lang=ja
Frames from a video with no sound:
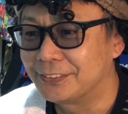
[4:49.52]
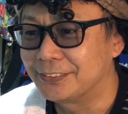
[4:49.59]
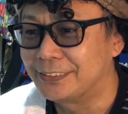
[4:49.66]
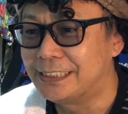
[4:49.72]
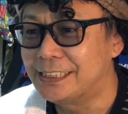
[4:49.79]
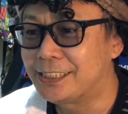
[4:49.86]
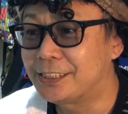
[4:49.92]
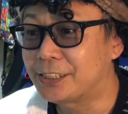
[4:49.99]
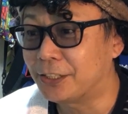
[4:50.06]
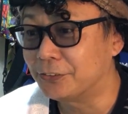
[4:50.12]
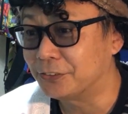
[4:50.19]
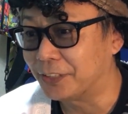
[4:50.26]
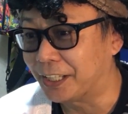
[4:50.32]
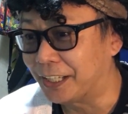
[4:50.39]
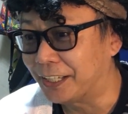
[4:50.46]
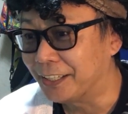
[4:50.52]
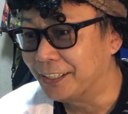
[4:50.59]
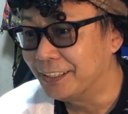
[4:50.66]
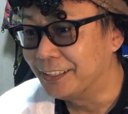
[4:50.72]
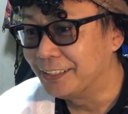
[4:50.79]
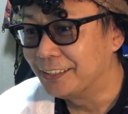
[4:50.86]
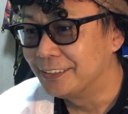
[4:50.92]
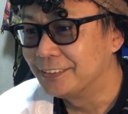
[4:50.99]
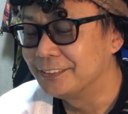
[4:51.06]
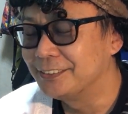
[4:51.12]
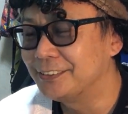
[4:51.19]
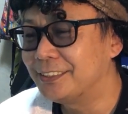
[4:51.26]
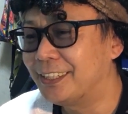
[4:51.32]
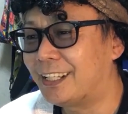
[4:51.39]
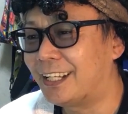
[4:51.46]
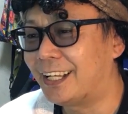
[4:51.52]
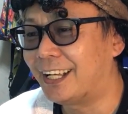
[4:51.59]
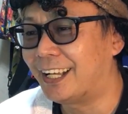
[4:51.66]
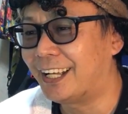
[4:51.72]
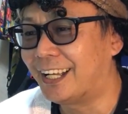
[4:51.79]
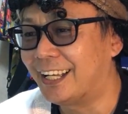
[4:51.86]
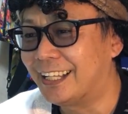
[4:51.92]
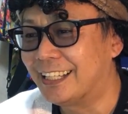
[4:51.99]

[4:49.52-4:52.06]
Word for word: ニキちゃんこれうわ